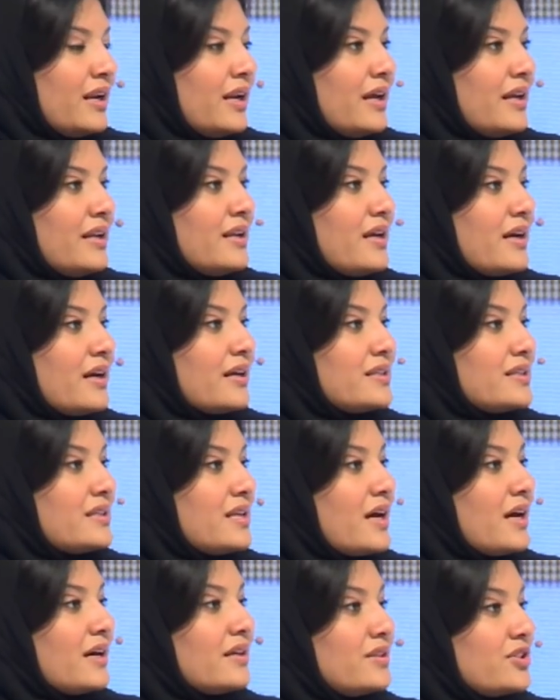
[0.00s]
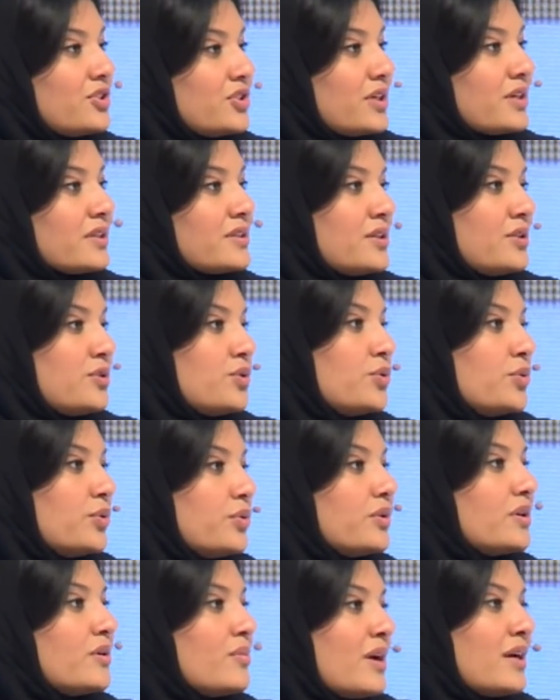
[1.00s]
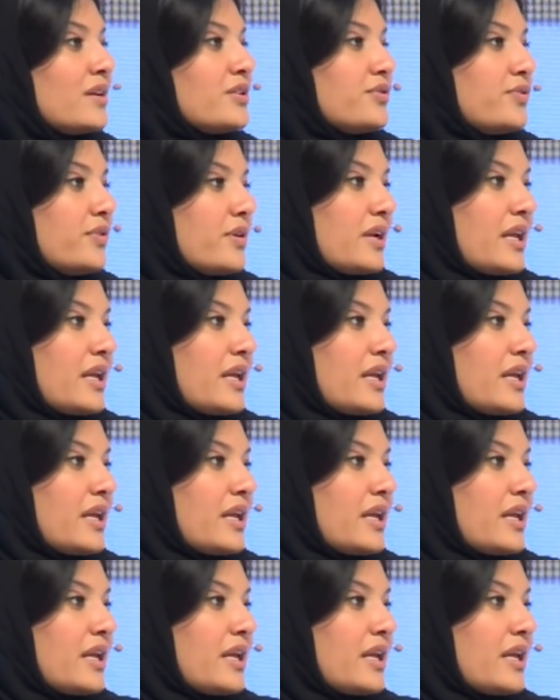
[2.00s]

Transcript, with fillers: على انها تساعد الشخص انه يمارس